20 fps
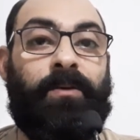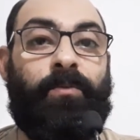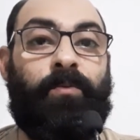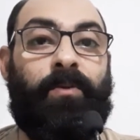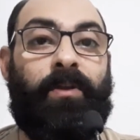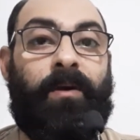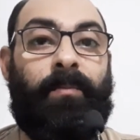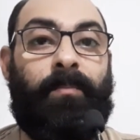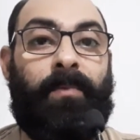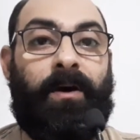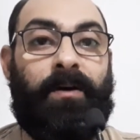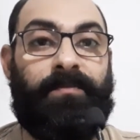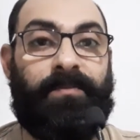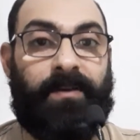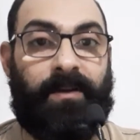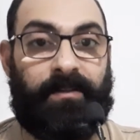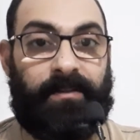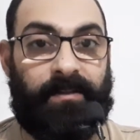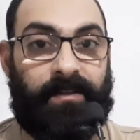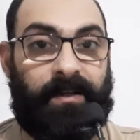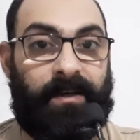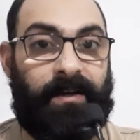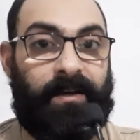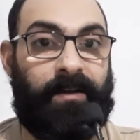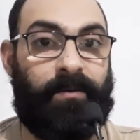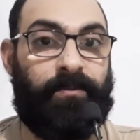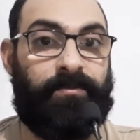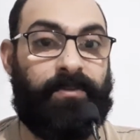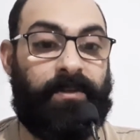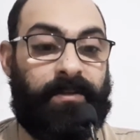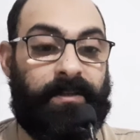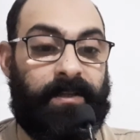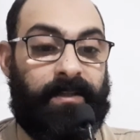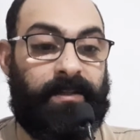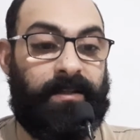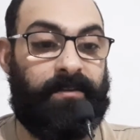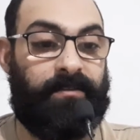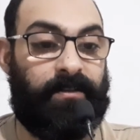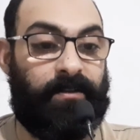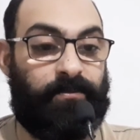गुनाह माफ़ कर देता है अगर वो सद के
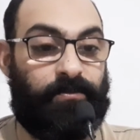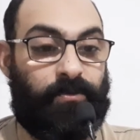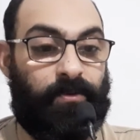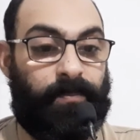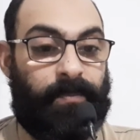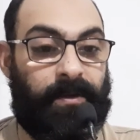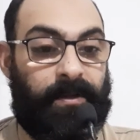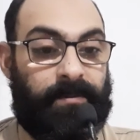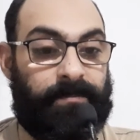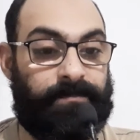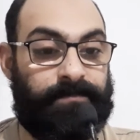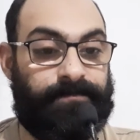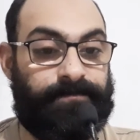दिल से इसको पढ़े